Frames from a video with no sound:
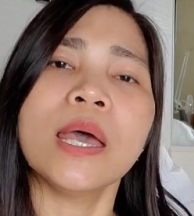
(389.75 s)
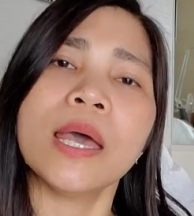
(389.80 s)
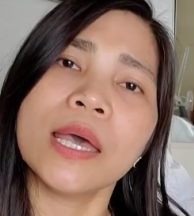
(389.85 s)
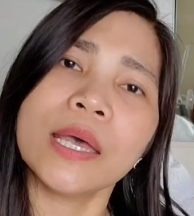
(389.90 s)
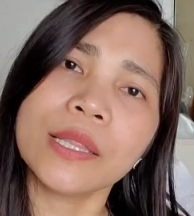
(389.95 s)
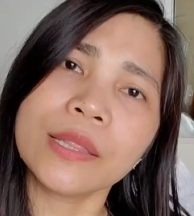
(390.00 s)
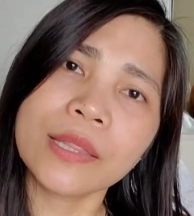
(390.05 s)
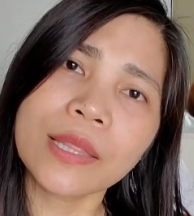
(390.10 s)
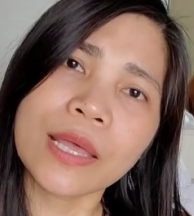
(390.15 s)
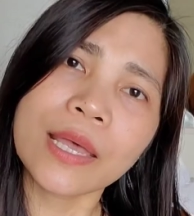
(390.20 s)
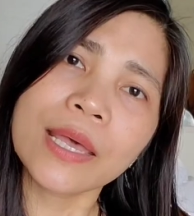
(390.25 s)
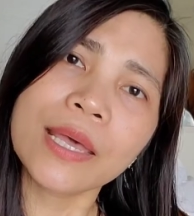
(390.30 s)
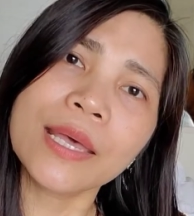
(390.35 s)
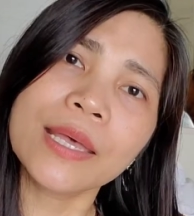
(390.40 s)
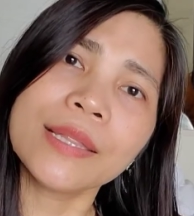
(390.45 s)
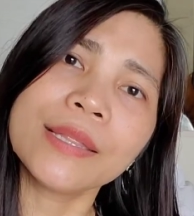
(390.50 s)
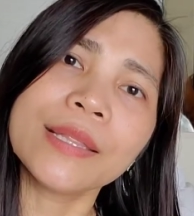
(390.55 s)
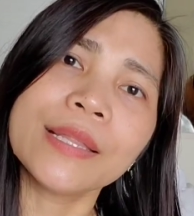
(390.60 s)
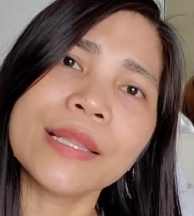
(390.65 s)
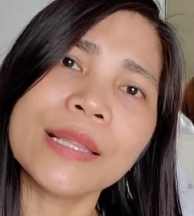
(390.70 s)
And
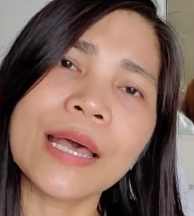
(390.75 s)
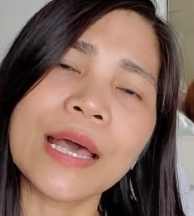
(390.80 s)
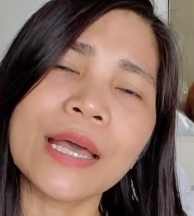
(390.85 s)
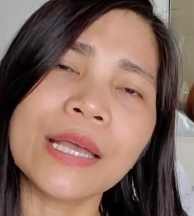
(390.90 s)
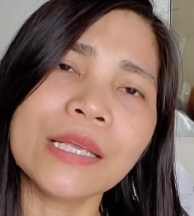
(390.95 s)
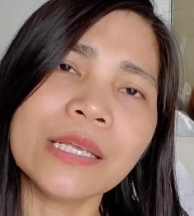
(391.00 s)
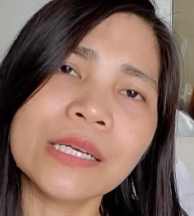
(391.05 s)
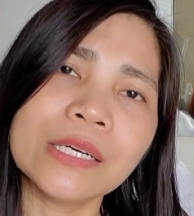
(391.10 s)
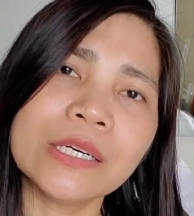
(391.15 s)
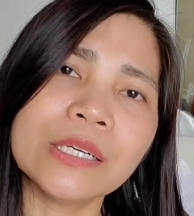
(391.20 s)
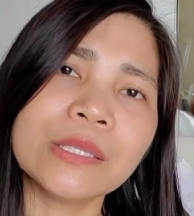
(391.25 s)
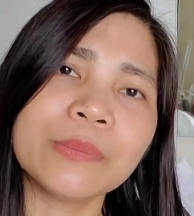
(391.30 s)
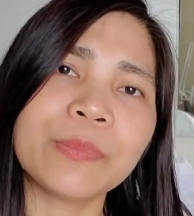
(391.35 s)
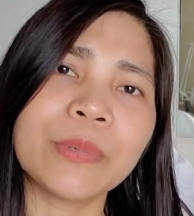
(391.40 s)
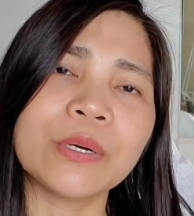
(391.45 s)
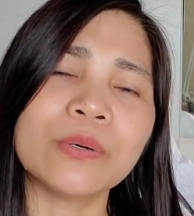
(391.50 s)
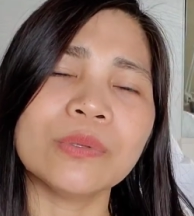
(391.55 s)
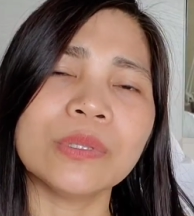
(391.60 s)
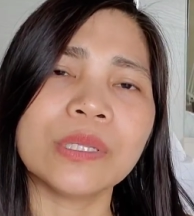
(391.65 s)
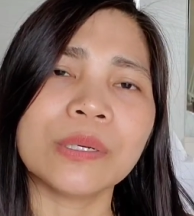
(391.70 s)
then, ayun,
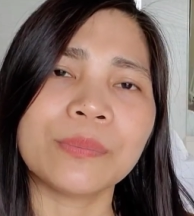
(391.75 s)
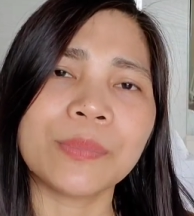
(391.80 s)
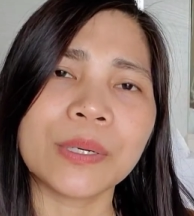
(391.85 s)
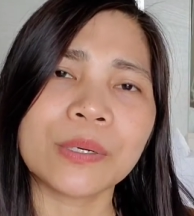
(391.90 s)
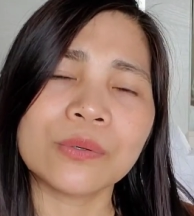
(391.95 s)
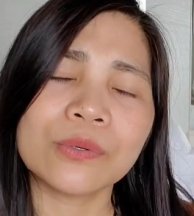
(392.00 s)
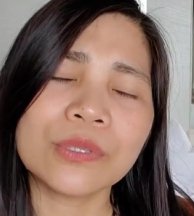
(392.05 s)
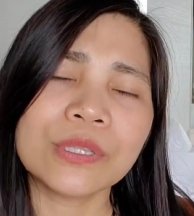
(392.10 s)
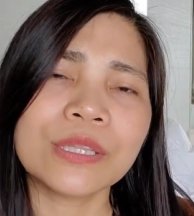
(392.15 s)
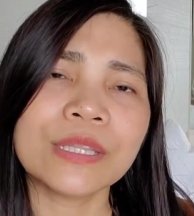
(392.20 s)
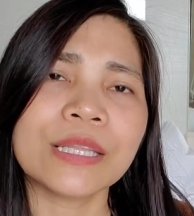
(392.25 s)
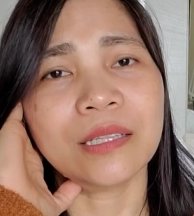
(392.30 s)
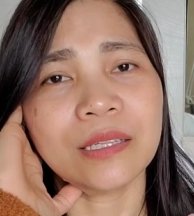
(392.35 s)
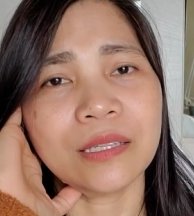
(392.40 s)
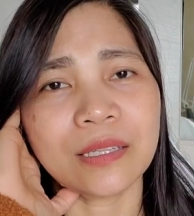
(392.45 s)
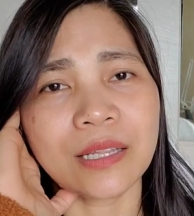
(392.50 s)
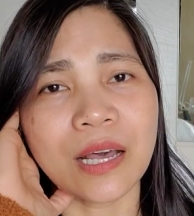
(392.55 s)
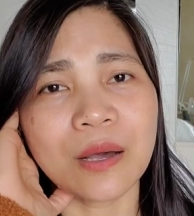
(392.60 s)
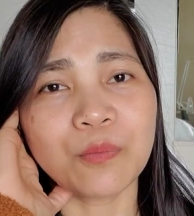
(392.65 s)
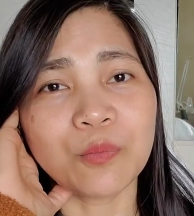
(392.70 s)
pagod na pagod
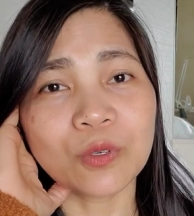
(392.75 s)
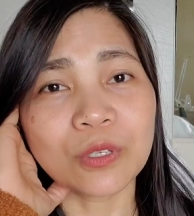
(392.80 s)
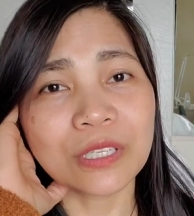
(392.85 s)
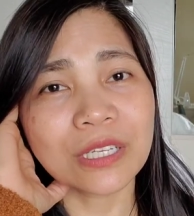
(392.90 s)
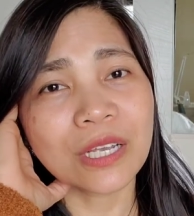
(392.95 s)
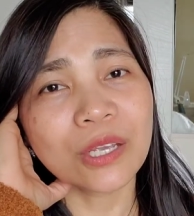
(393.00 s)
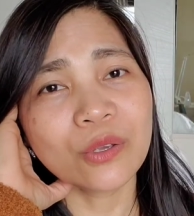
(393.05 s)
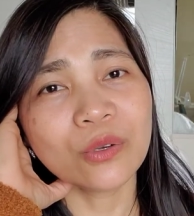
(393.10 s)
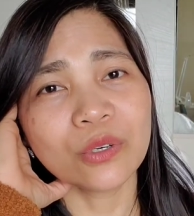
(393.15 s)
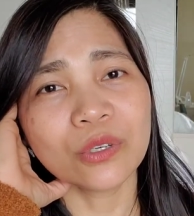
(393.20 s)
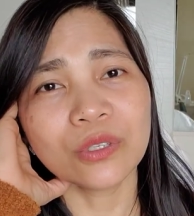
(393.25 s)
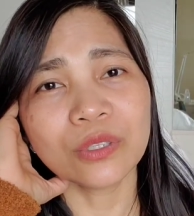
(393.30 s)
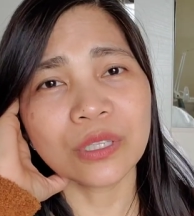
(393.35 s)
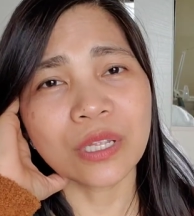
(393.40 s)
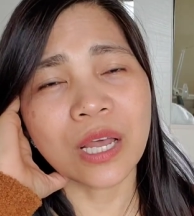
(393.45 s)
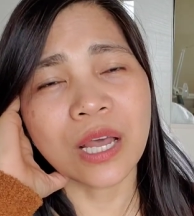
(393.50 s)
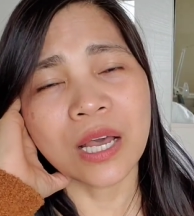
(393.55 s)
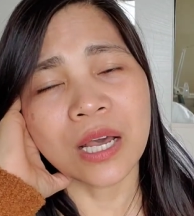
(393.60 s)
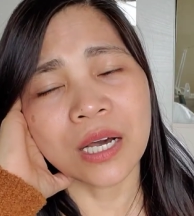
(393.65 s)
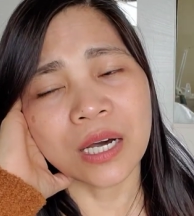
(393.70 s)
na. Tapos
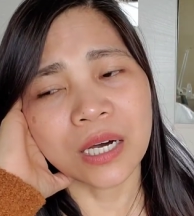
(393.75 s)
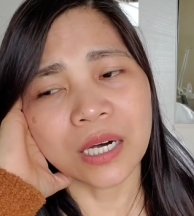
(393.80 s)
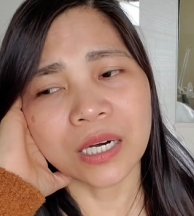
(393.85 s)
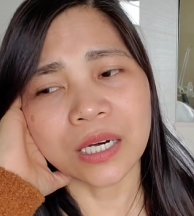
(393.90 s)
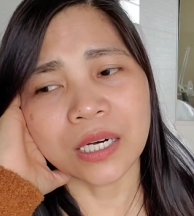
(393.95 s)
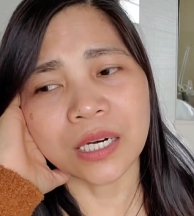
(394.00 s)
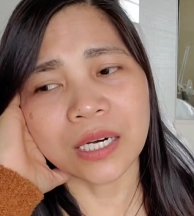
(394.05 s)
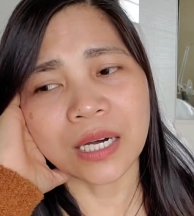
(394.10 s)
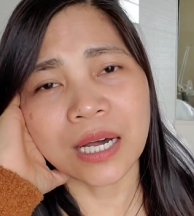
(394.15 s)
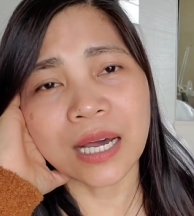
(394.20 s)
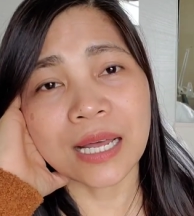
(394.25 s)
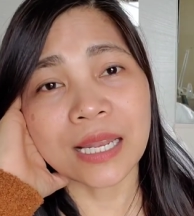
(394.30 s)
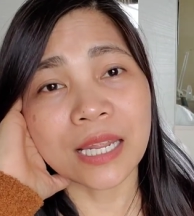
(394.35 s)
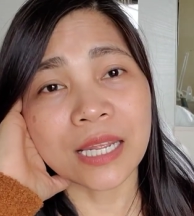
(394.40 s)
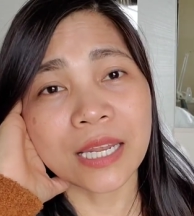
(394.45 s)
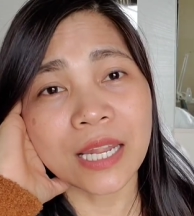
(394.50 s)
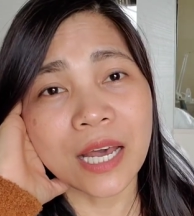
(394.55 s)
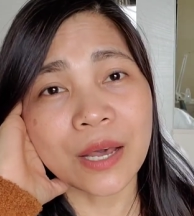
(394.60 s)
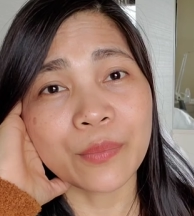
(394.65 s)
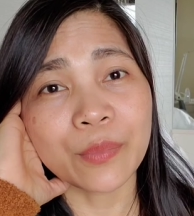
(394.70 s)
ayun, uh,
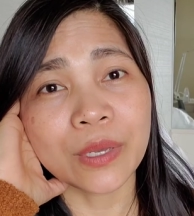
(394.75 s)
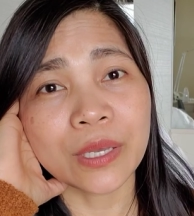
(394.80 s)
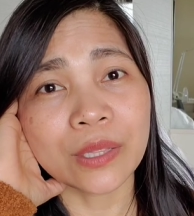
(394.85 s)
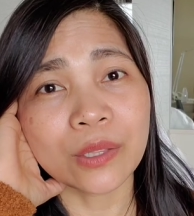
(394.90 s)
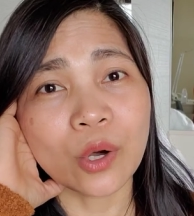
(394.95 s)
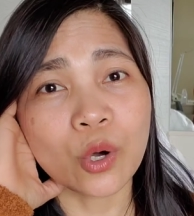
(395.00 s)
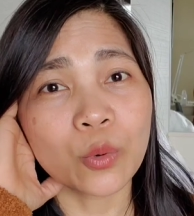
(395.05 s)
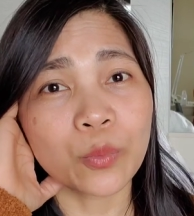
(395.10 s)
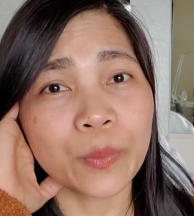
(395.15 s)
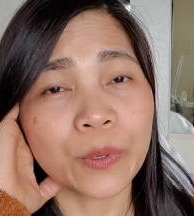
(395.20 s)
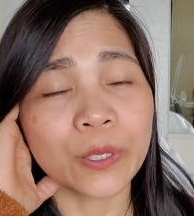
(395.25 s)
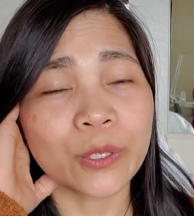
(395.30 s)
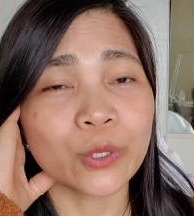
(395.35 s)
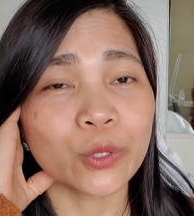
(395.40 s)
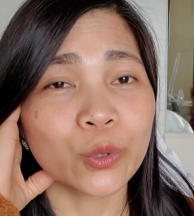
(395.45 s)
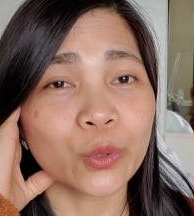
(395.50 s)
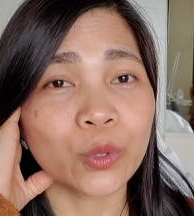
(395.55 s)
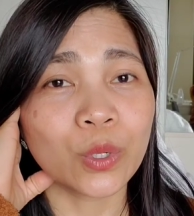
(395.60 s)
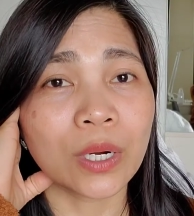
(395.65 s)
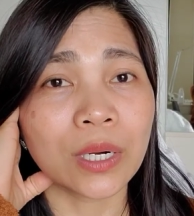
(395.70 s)
akala namin open
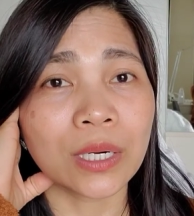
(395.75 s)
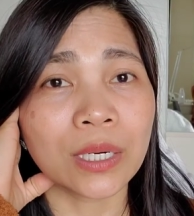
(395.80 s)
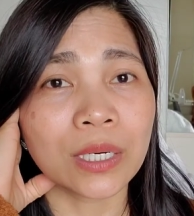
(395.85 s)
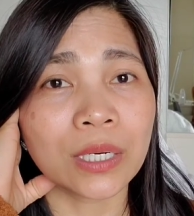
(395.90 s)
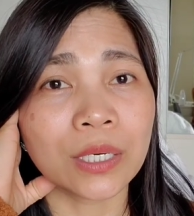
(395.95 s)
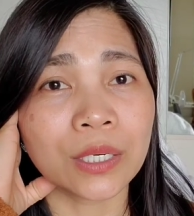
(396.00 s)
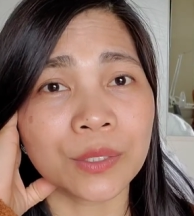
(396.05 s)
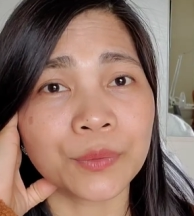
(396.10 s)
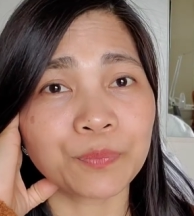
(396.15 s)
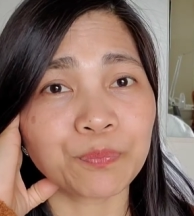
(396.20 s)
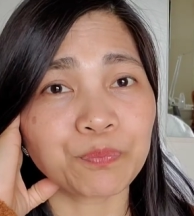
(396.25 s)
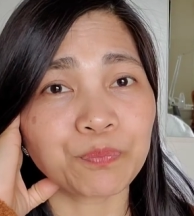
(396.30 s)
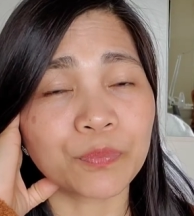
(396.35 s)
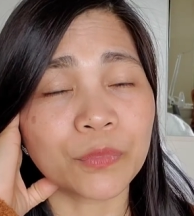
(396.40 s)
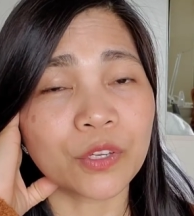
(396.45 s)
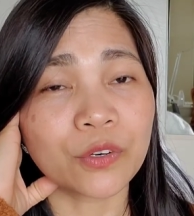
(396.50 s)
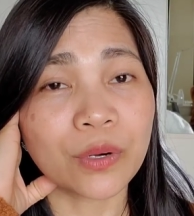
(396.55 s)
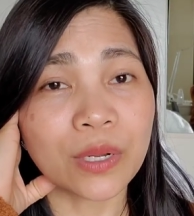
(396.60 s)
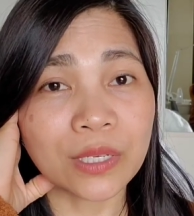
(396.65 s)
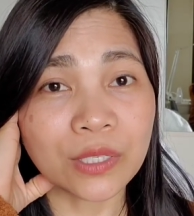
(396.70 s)
yung um,
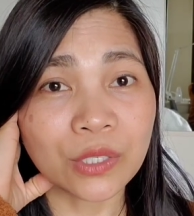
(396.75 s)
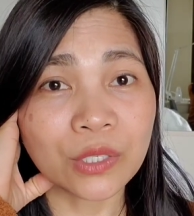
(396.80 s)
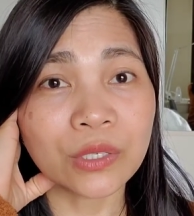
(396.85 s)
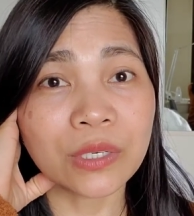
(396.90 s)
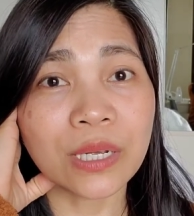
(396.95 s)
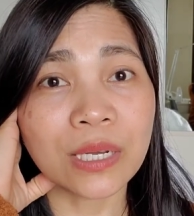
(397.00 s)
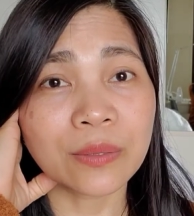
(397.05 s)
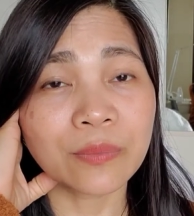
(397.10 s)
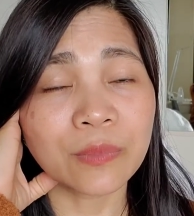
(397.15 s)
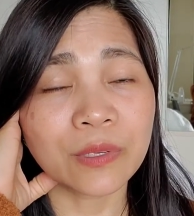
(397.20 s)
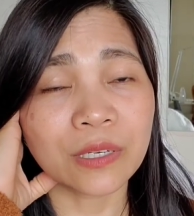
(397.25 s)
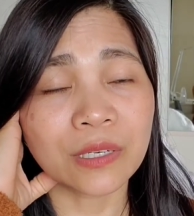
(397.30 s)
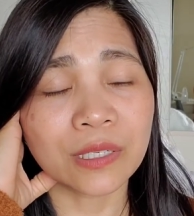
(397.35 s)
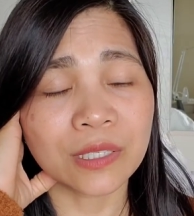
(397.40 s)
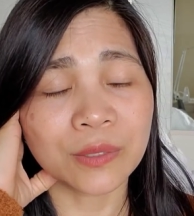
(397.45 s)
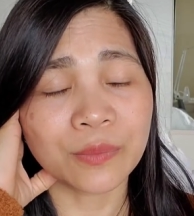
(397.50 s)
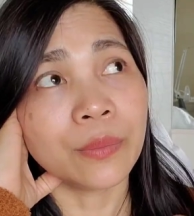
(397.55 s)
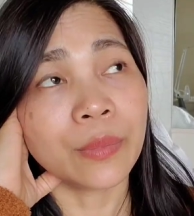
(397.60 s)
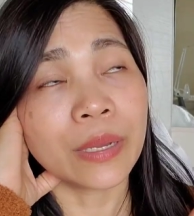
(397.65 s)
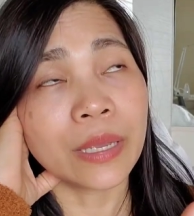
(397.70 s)
restaurant
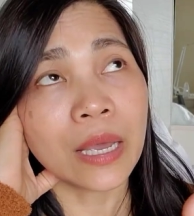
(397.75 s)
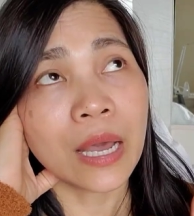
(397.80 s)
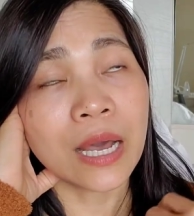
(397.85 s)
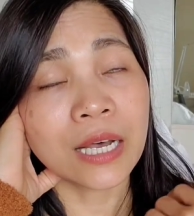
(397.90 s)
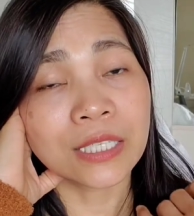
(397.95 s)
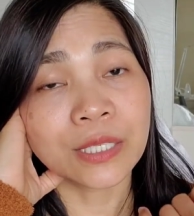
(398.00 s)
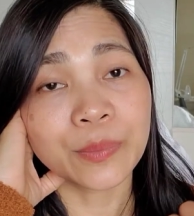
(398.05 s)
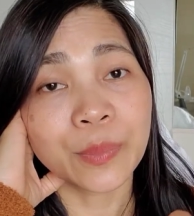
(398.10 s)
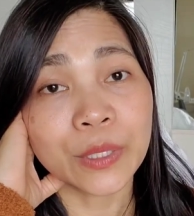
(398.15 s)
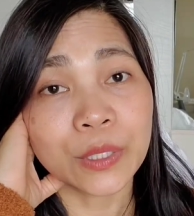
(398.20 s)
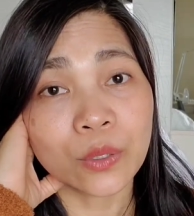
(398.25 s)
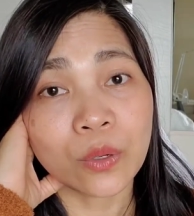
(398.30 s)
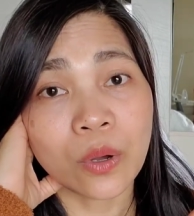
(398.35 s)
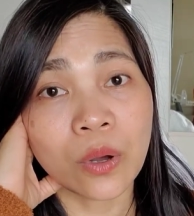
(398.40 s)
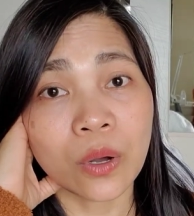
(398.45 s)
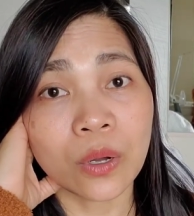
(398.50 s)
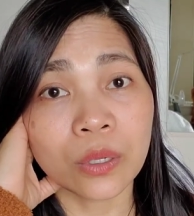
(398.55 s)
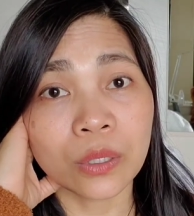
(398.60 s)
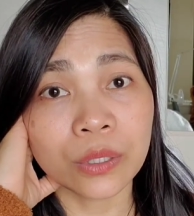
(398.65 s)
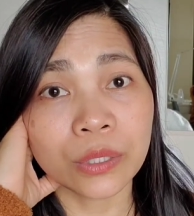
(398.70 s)
because my, my husband
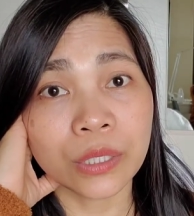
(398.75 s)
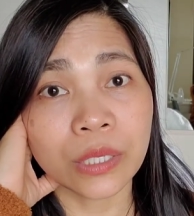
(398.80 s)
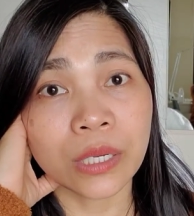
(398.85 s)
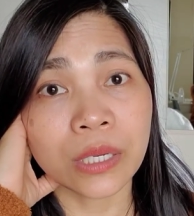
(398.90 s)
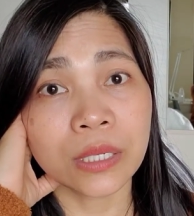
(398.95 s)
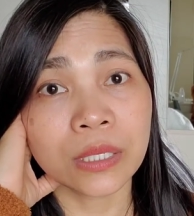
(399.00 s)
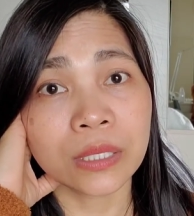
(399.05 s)
called